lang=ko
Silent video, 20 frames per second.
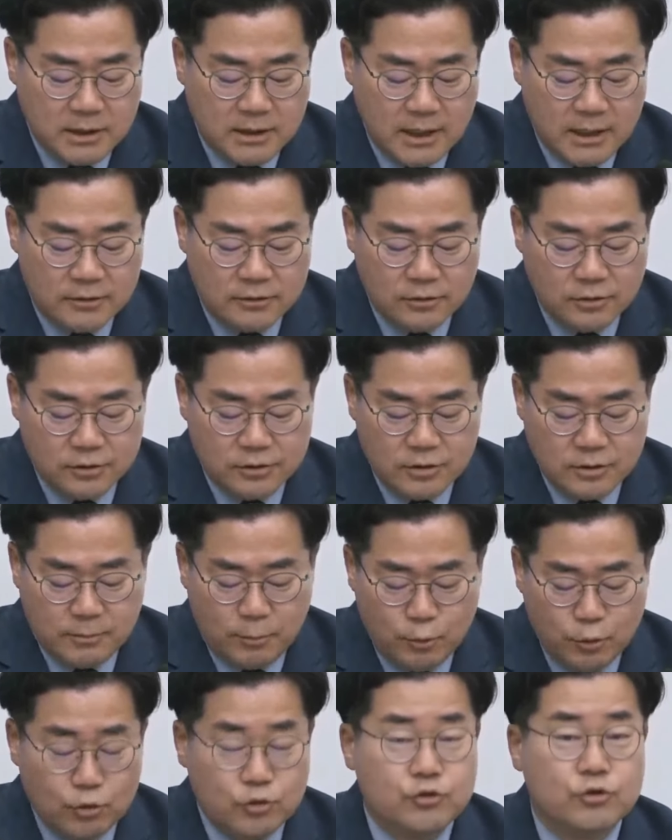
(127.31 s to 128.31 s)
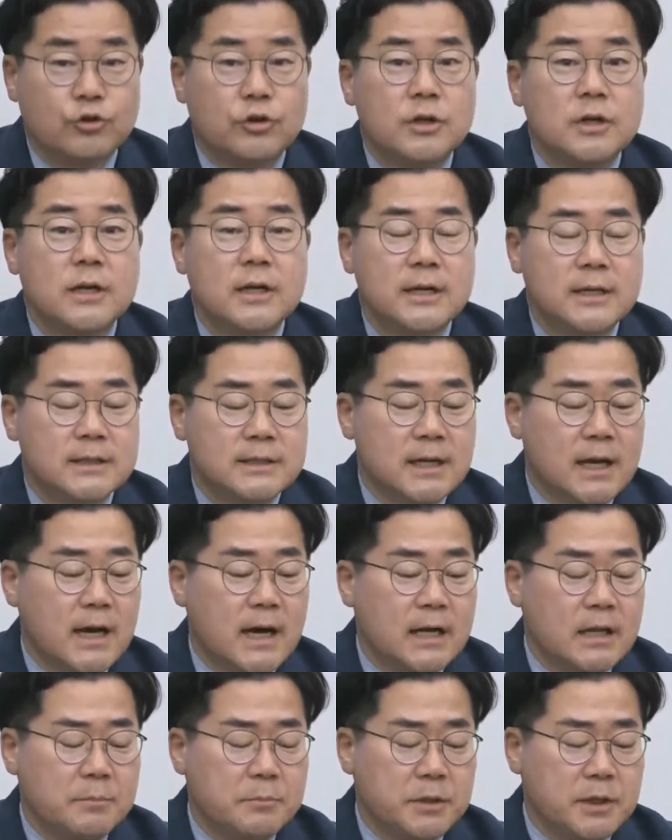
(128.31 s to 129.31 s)
있다는 것을 보여줄
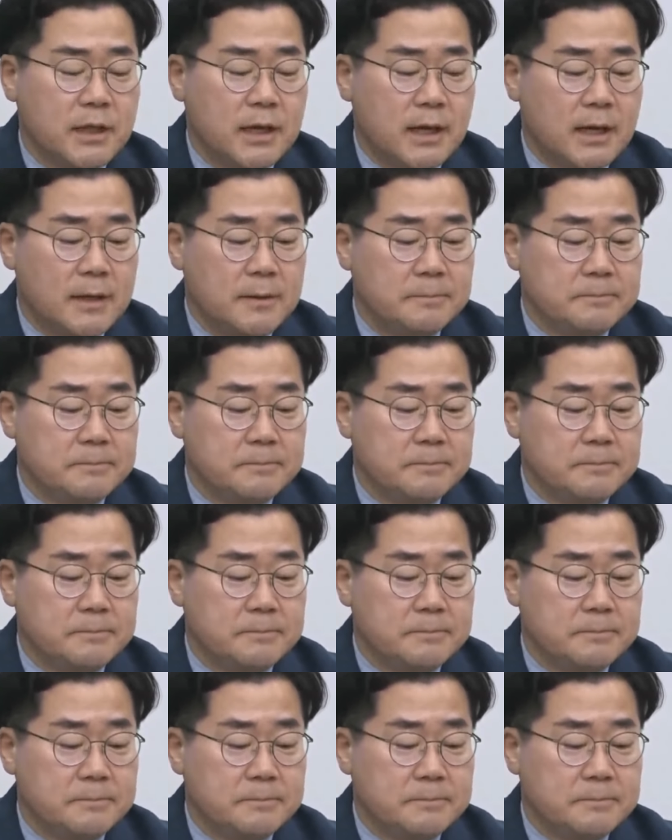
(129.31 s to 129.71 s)
사안입니다.